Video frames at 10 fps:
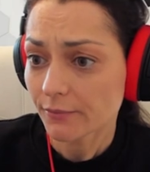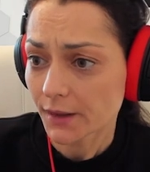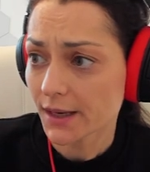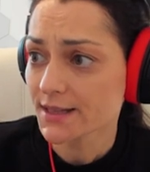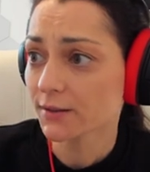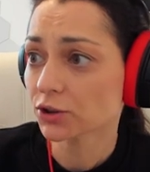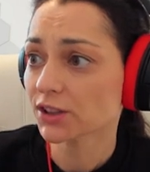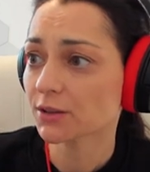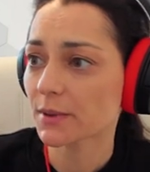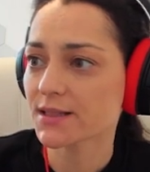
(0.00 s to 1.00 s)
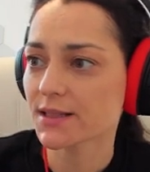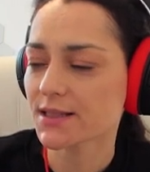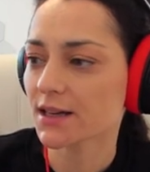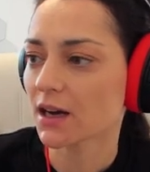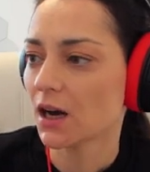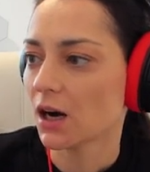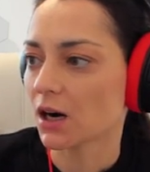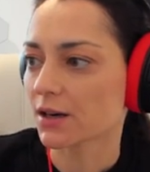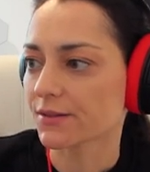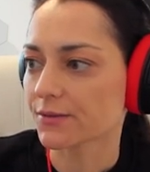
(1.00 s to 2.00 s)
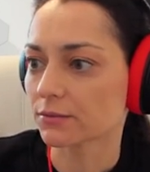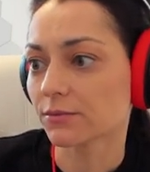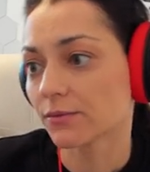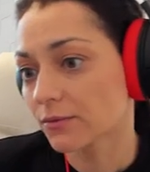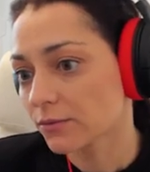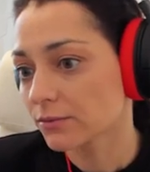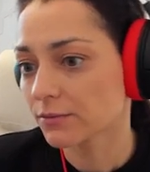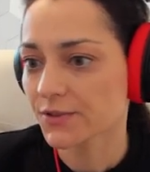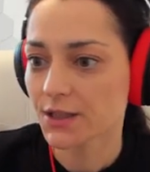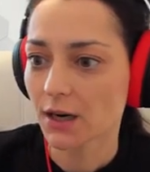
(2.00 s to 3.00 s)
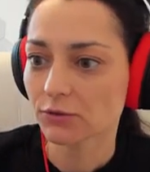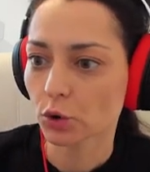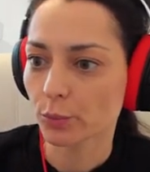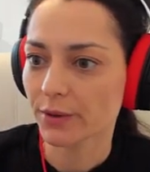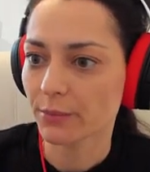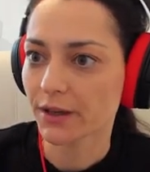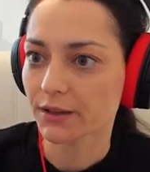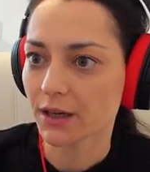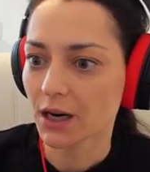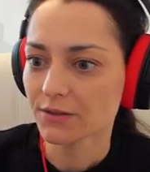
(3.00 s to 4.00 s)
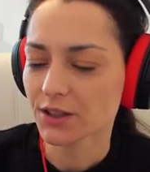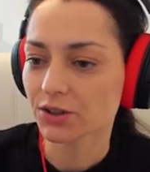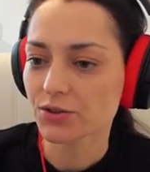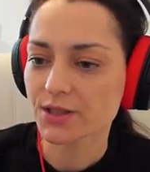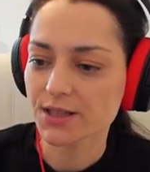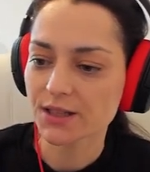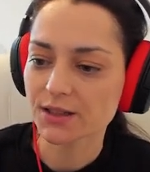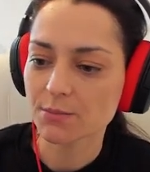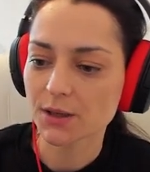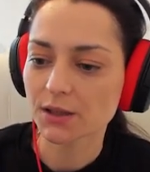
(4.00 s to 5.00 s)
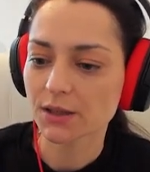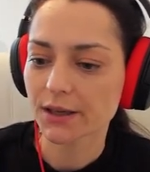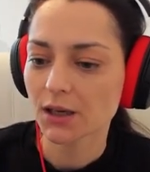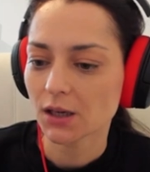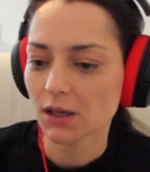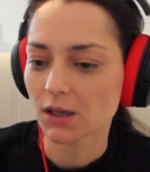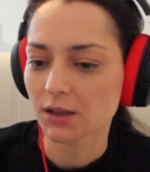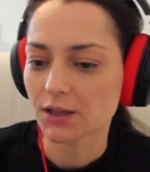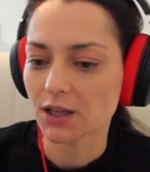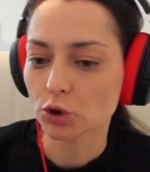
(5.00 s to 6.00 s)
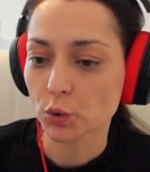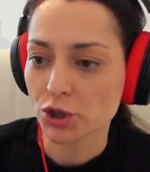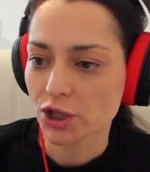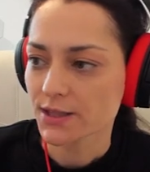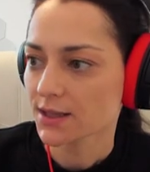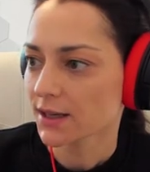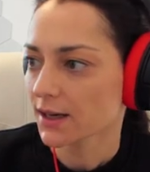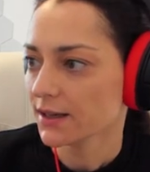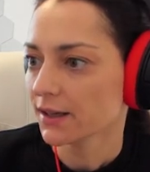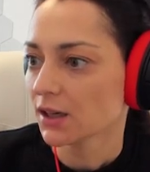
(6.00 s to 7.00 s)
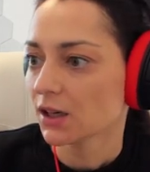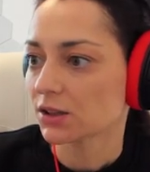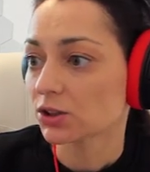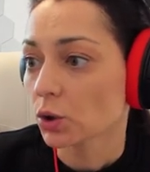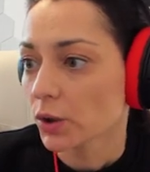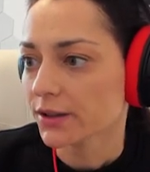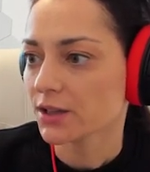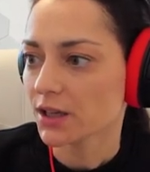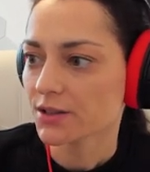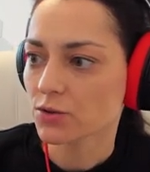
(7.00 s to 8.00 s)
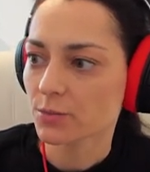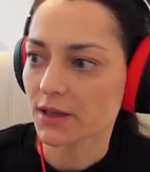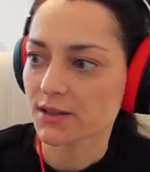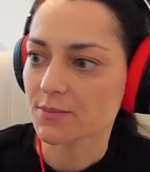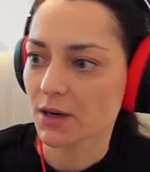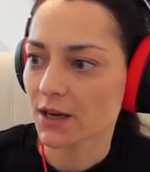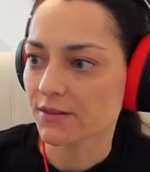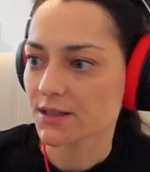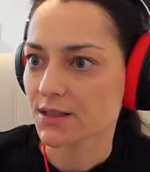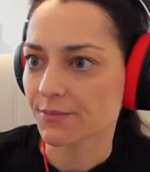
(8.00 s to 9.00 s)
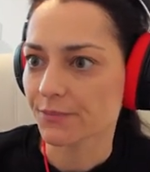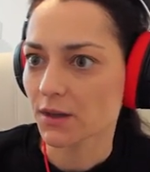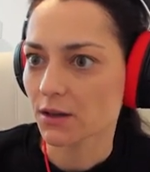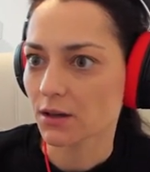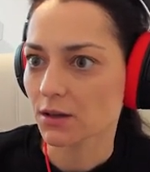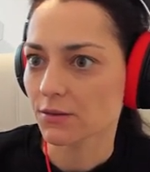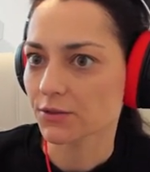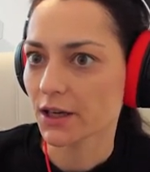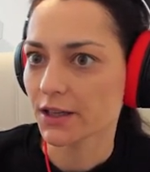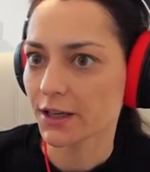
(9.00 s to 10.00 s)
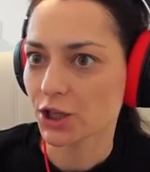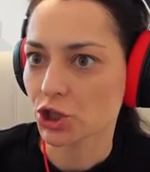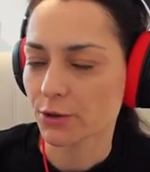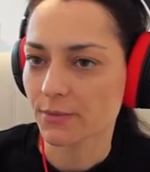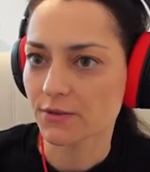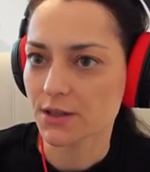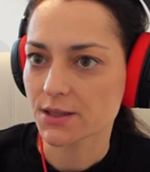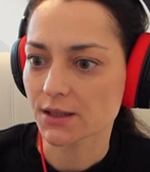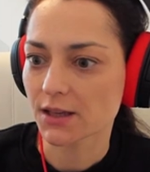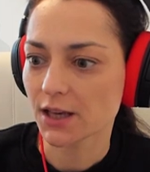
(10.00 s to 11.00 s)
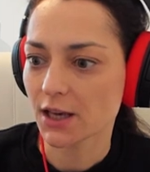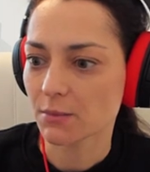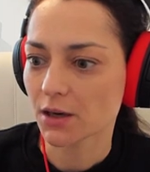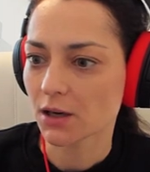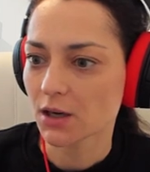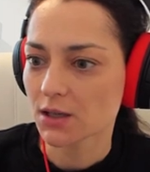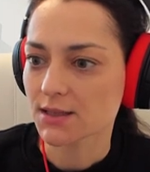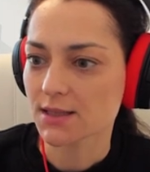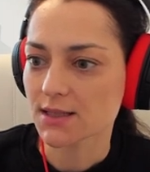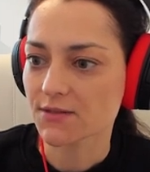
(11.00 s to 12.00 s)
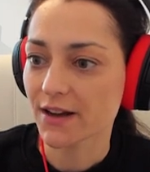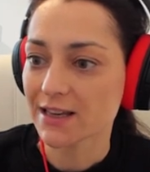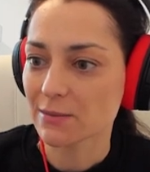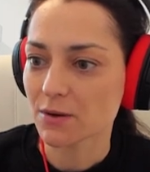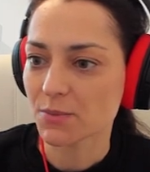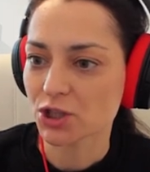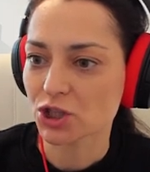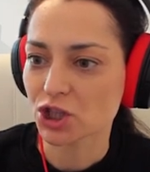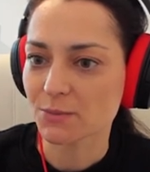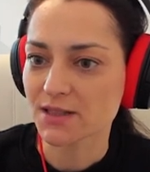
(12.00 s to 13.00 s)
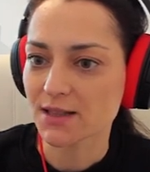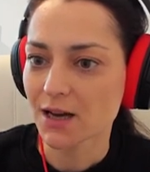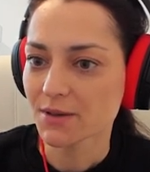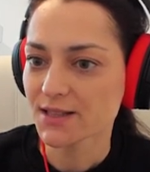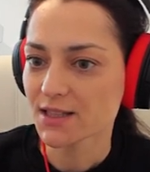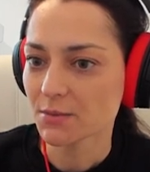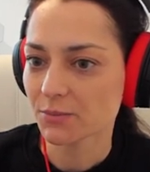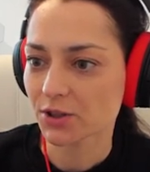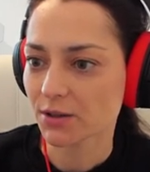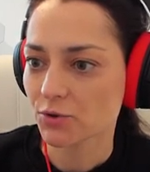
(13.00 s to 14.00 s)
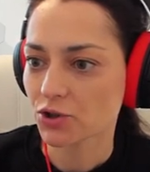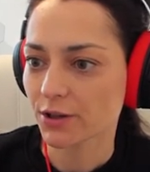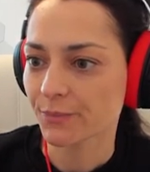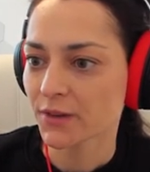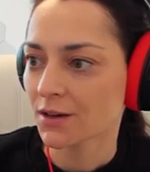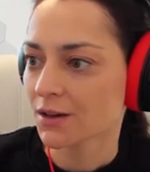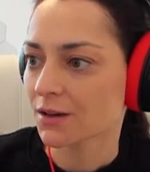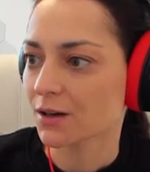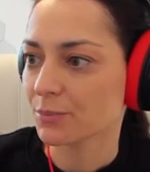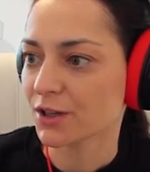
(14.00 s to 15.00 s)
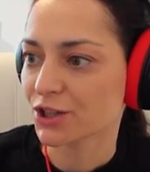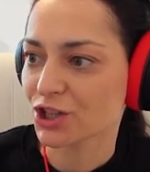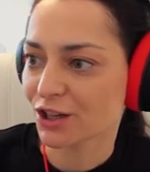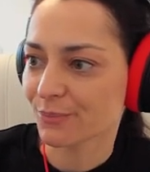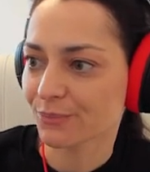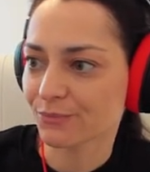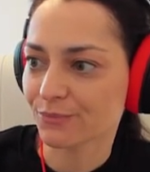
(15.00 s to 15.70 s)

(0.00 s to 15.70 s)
Хотя вот эта позиция э, все равно примерно равная, то есть где-то белые э, не точно сыграли, но не сумел справиться э, в дальнейшем Винсент Кеймер со своими пешечными слабостями, потому что э, пешки